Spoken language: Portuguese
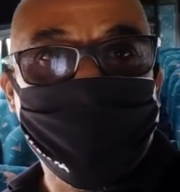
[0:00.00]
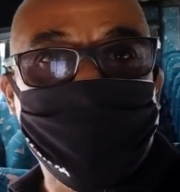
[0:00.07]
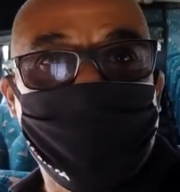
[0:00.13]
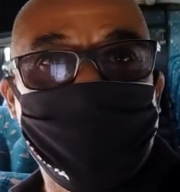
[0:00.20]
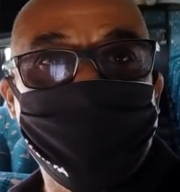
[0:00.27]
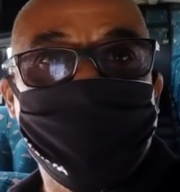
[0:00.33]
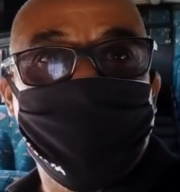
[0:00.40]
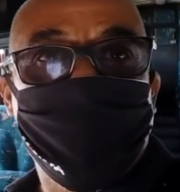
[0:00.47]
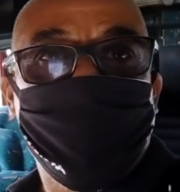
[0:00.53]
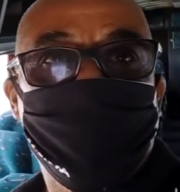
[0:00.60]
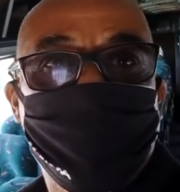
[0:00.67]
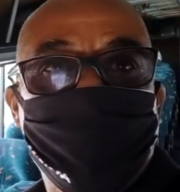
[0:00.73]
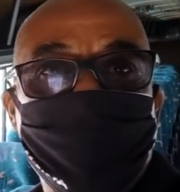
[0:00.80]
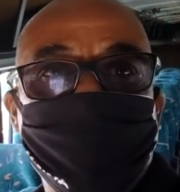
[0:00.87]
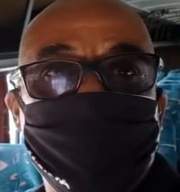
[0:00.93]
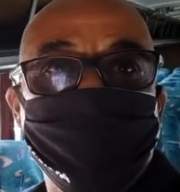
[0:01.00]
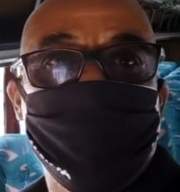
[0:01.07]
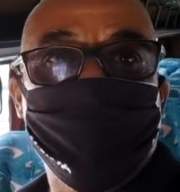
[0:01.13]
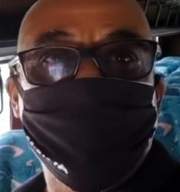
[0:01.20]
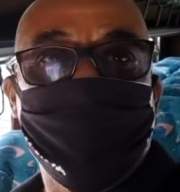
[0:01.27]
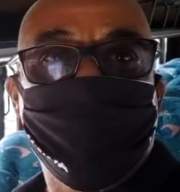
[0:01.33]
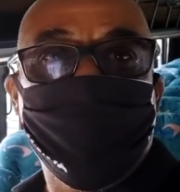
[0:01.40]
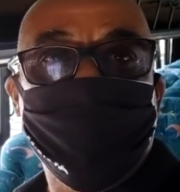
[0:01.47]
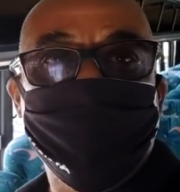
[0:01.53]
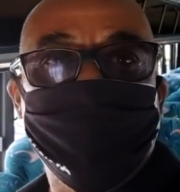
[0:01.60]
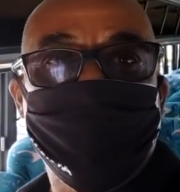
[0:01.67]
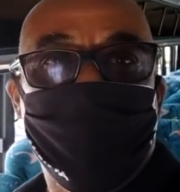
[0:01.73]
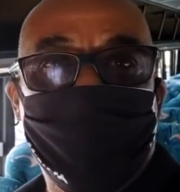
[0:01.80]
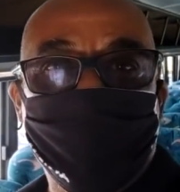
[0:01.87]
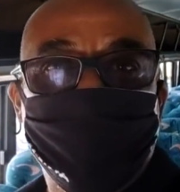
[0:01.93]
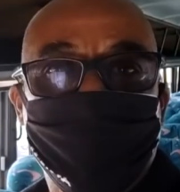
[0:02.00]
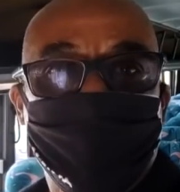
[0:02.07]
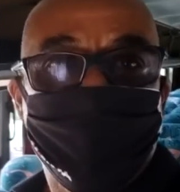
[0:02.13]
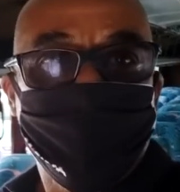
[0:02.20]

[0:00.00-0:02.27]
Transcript: gente e vai trazer muita felicidade.